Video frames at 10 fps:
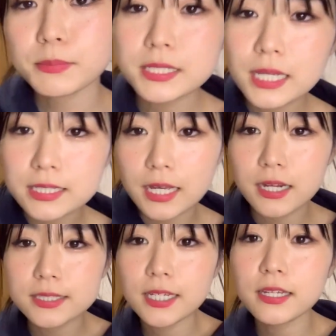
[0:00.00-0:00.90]
まずは
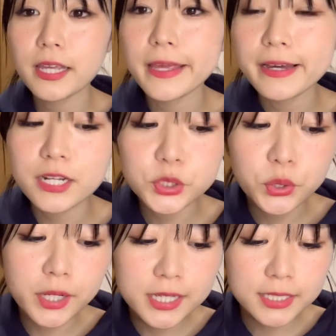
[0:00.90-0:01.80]
雑貨ちゃん系から
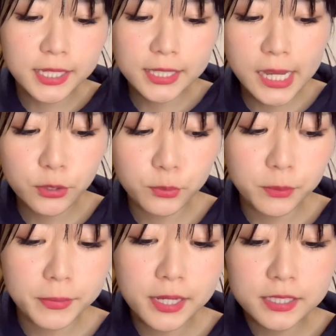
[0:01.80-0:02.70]
紹介していきたいと思
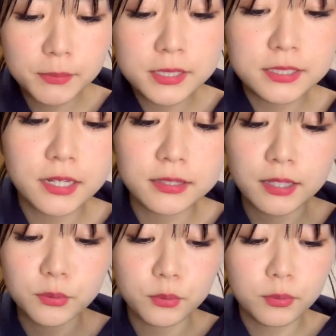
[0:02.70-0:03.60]
います。まず買っ
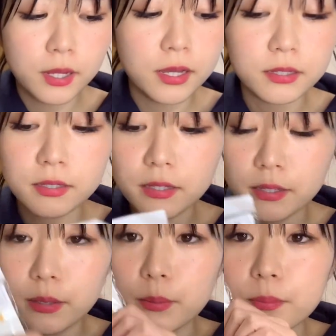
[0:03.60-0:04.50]
たのは、
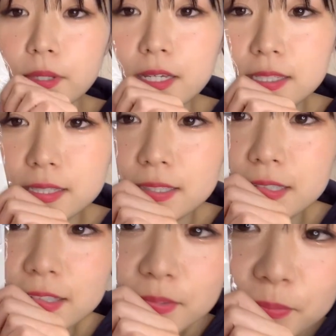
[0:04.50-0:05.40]

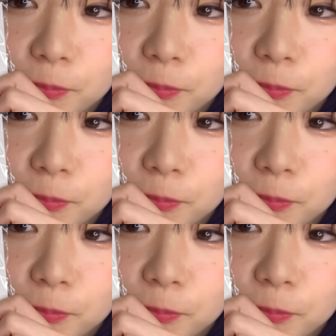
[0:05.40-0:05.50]
ピアス。